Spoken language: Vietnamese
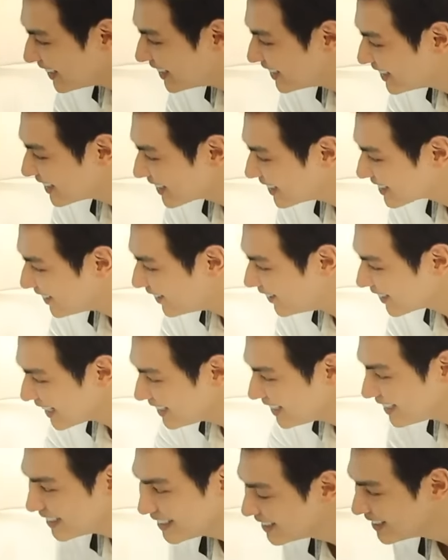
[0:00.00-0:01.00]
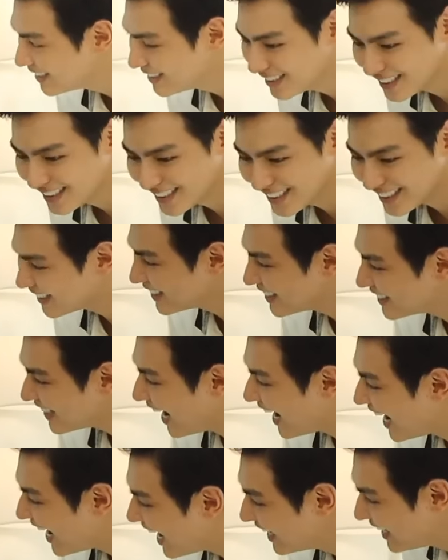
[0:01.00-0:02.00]
gia đình mình dạy con, giúp con phát
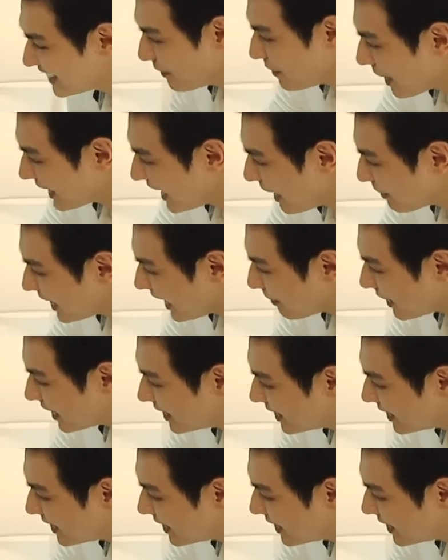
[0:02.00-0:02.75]
triển một cách toàn diện.